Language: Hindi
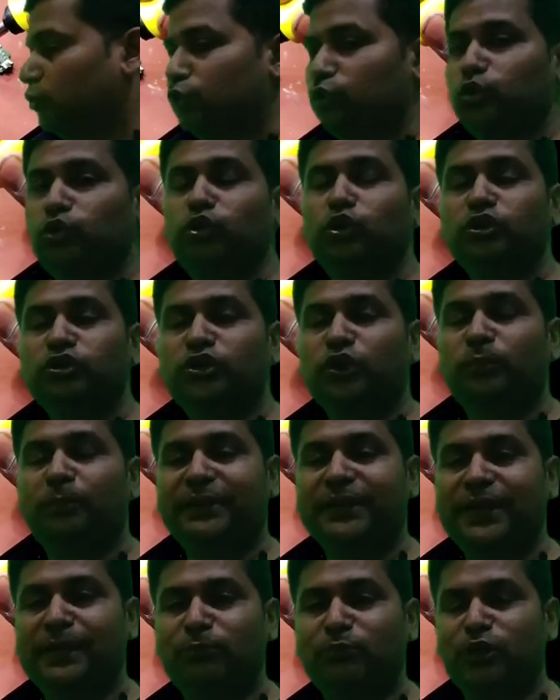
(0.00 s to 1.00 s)
तो दोस्तों
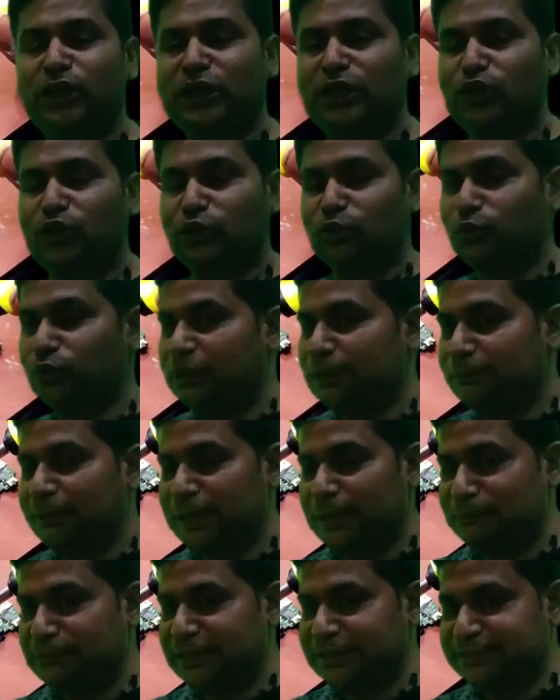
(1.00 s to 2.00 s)
मैंने आपको अनलॉक टूल के
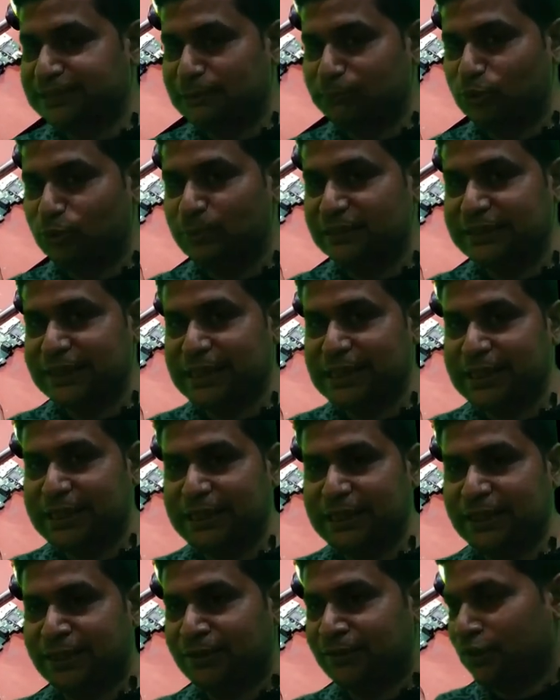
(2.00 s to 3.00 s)
बारे में जैसा आपको बताया
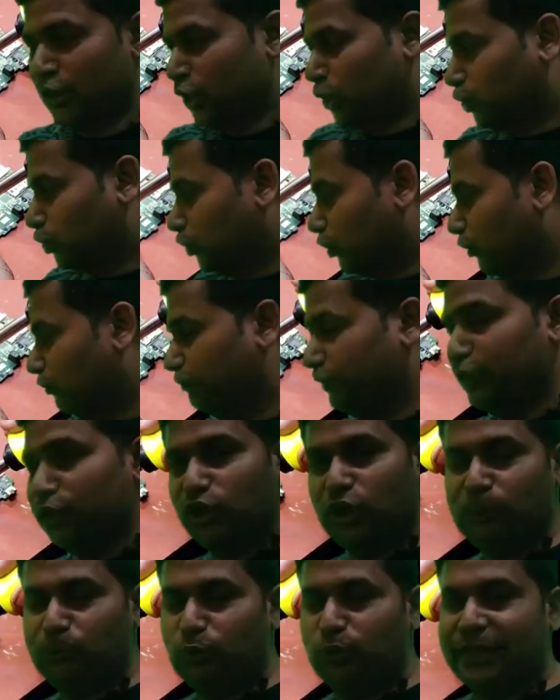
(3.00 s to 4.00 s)
है तो
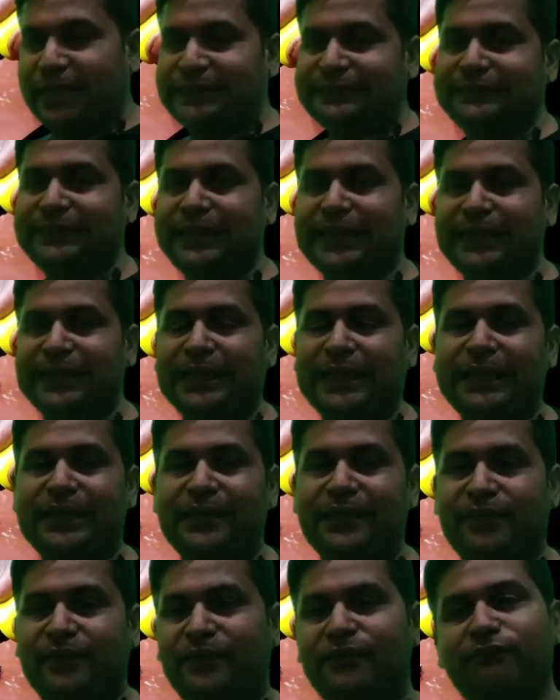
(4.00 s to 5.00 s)
वीडियो आपको कैसी लगी
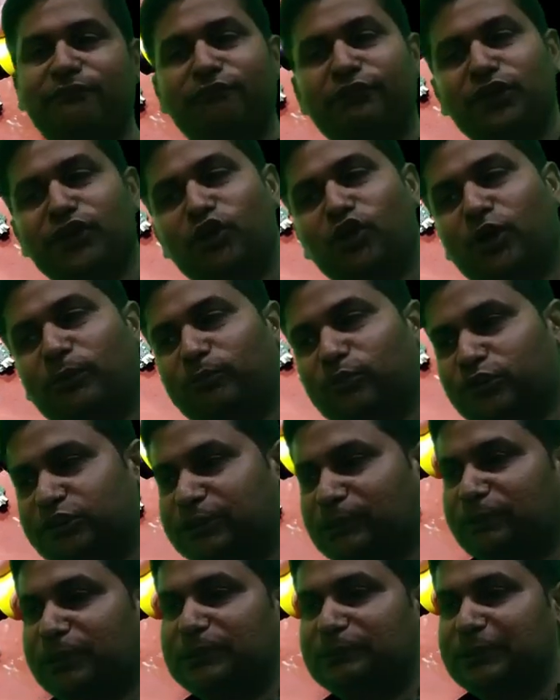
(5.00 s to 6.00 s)
वीडियो आपको
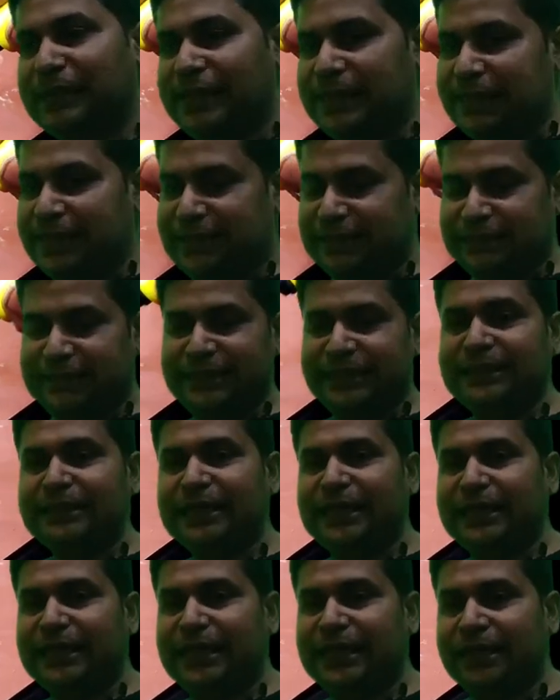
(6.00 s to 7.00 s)
समझ में आया कि
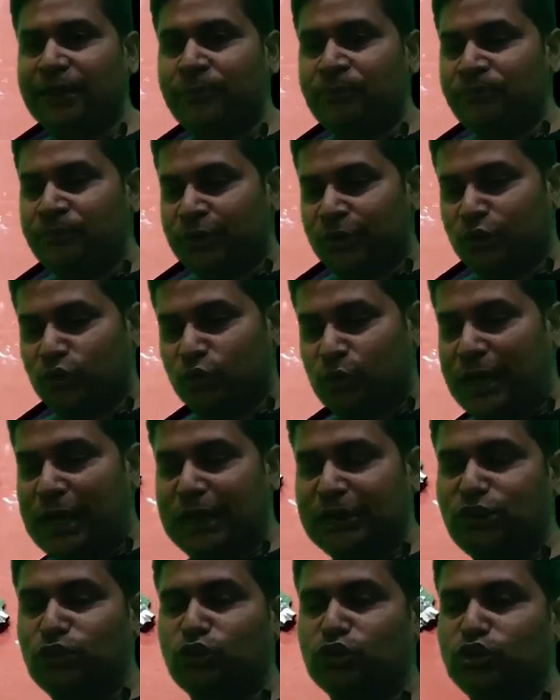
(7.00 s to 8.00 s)
नहीं आया तो
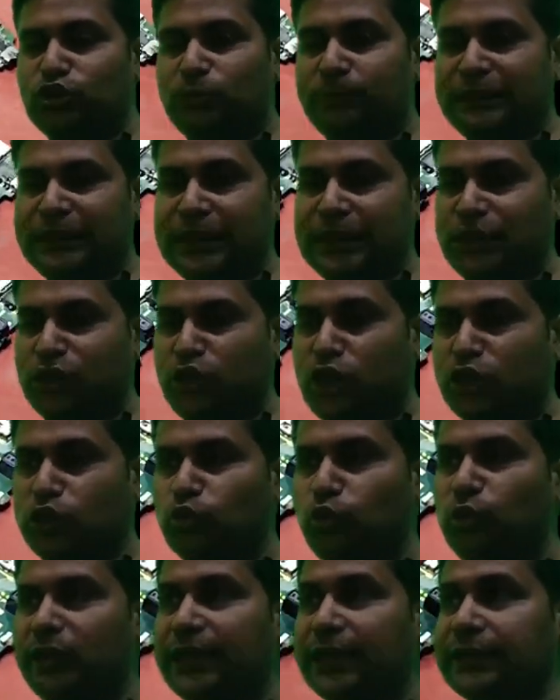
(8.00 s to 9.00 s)
आज दोस्तों मैंने अनलॉक
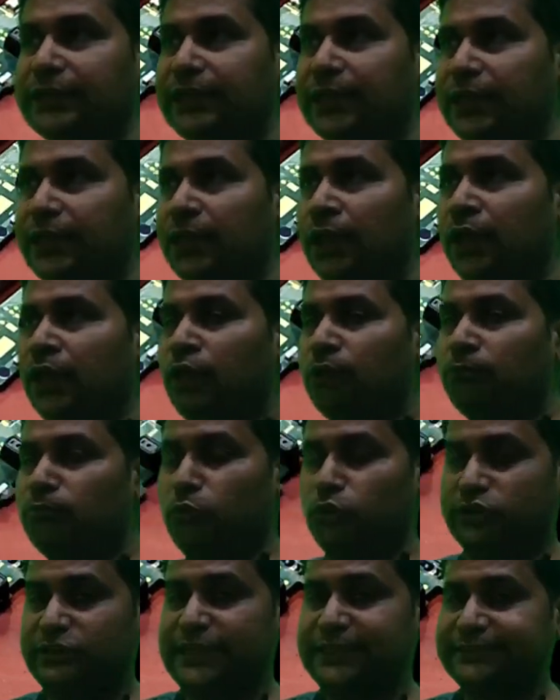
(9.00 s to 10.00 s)
टूल के अंदर
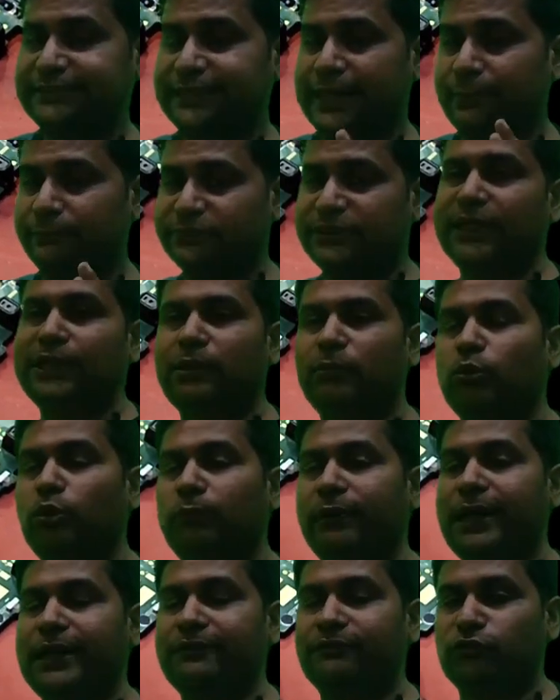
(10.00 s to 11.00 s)
मोस्टली सैमसंग
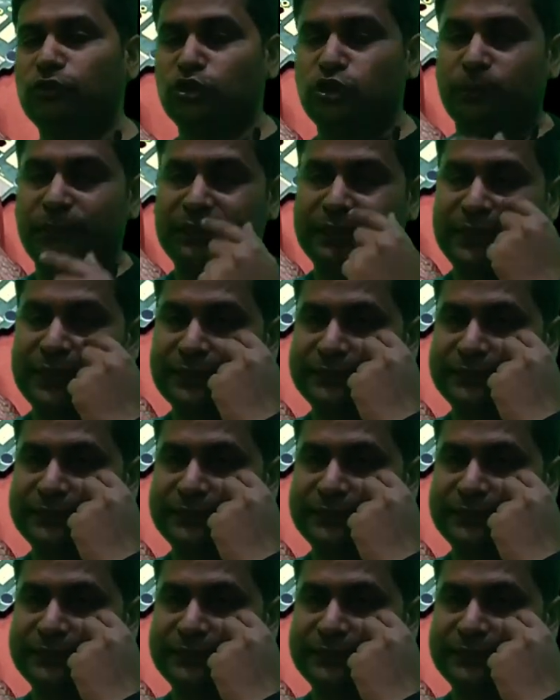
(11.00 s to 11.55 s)
मोबाइल फ़ोन को मैंने